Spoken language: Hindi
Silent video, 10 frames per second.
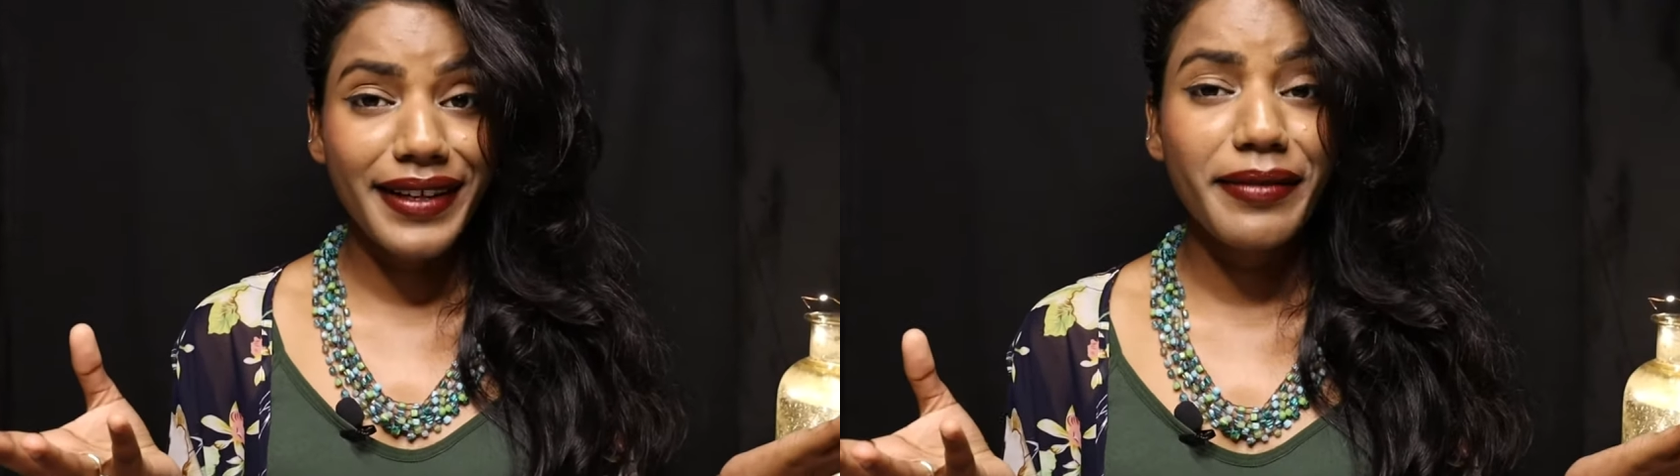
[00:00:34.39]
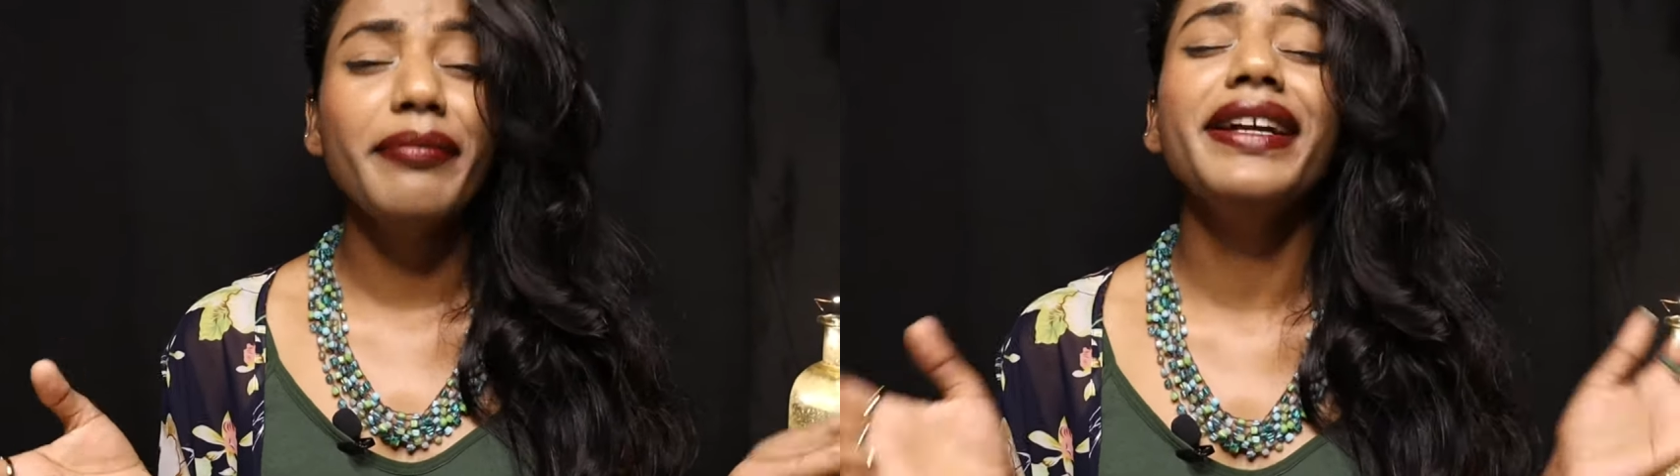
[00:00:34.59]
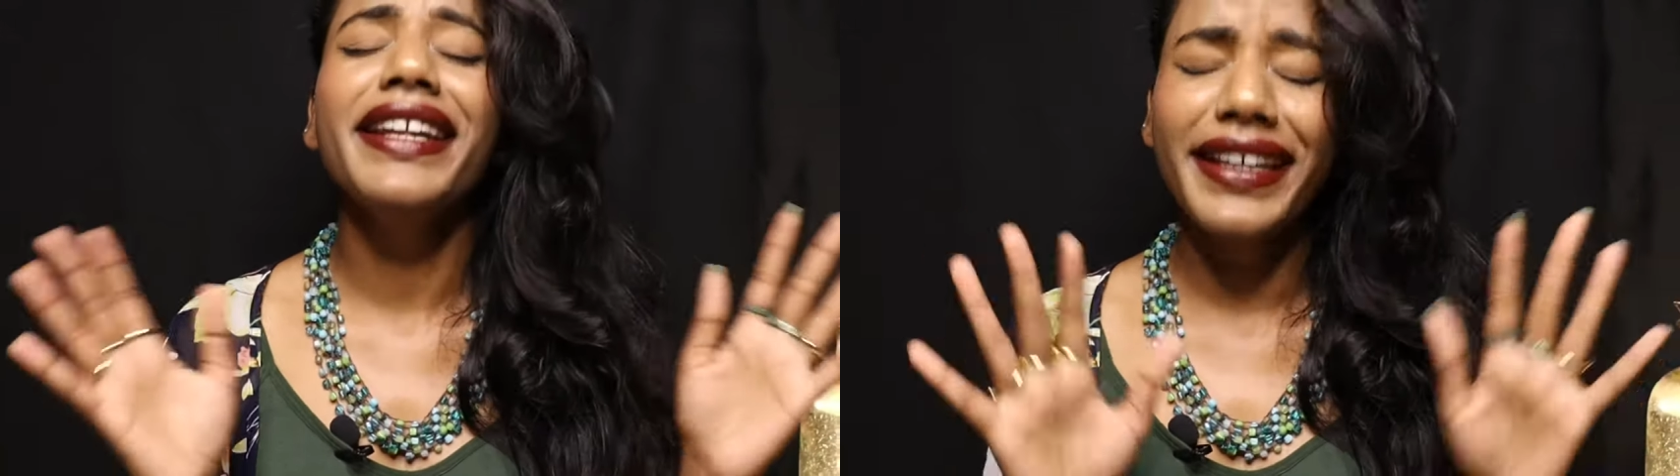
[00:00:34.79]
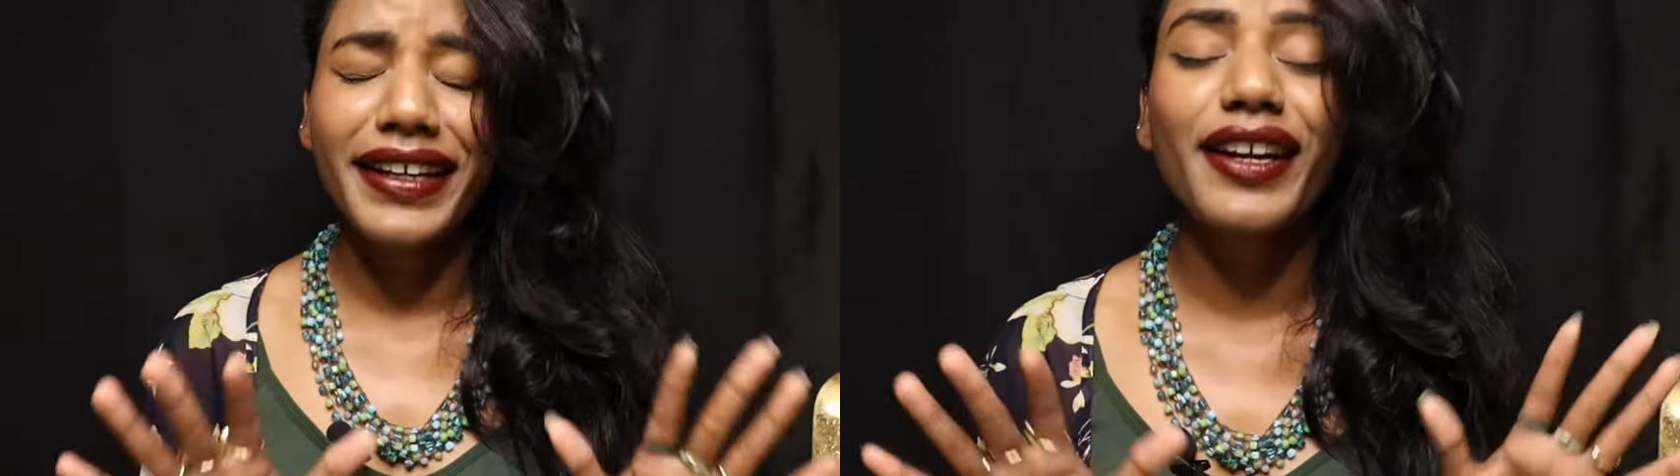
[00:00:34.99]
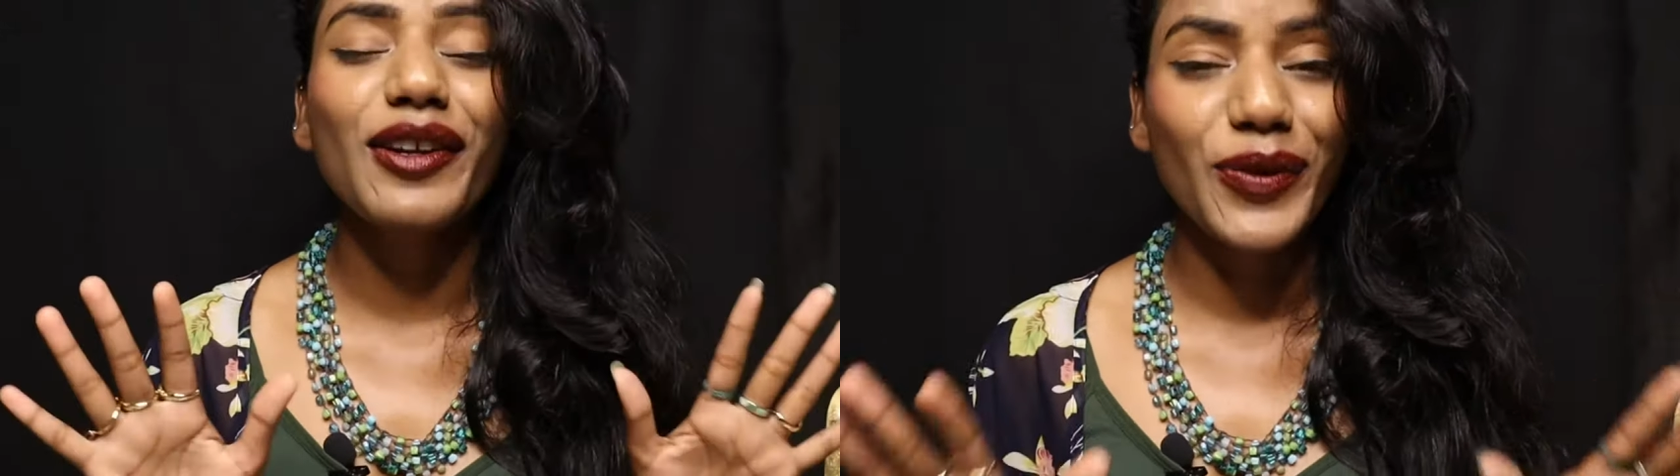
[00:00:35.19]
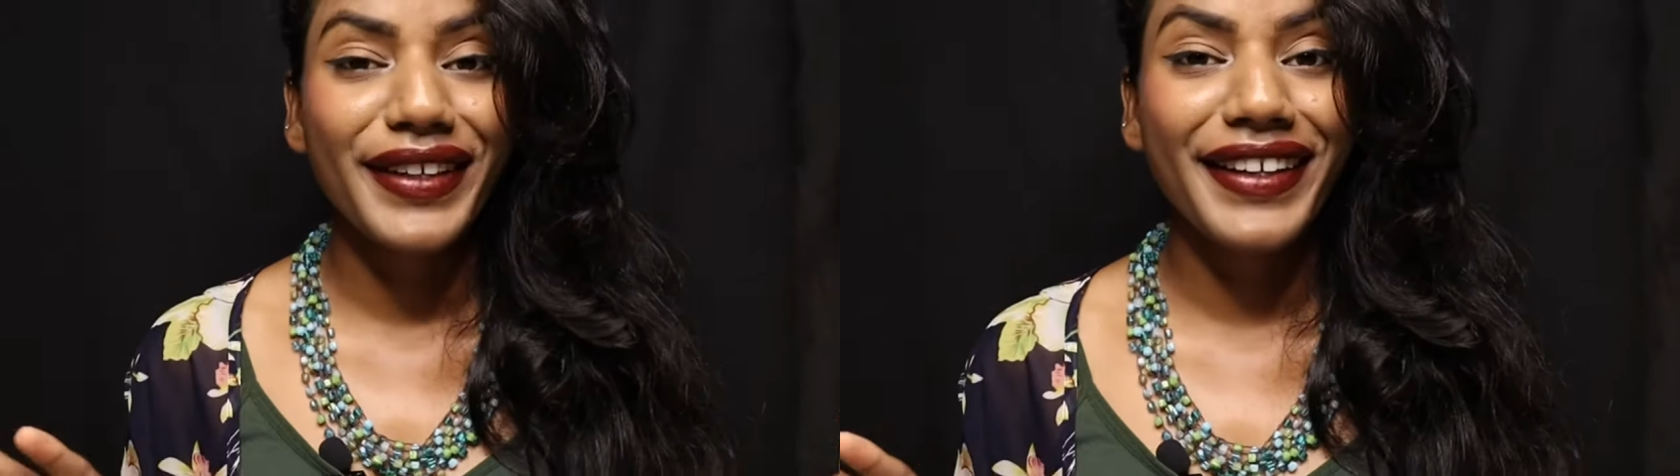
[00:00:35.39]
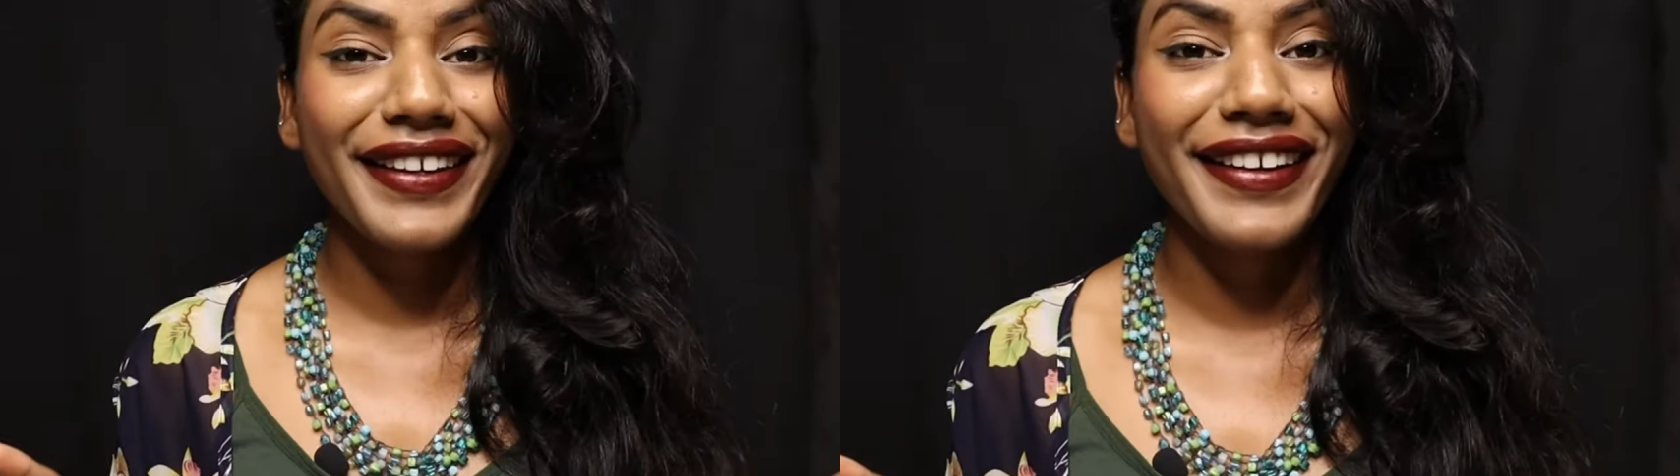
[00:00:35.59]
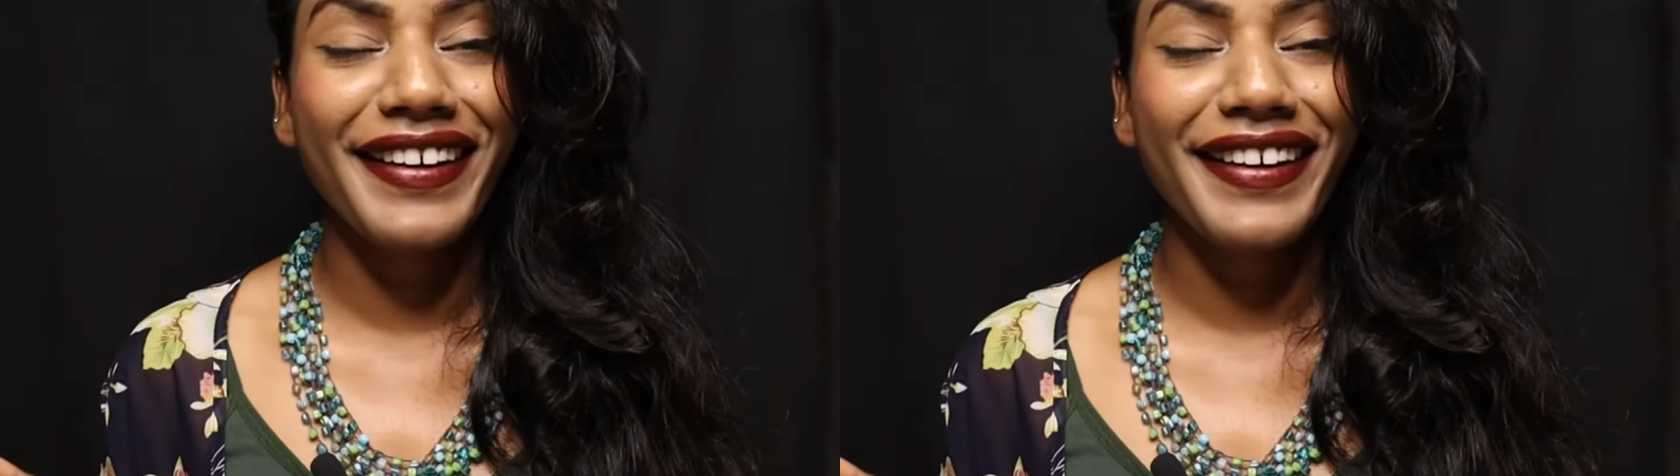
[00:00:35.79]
है बट ठीक है कर लूँगी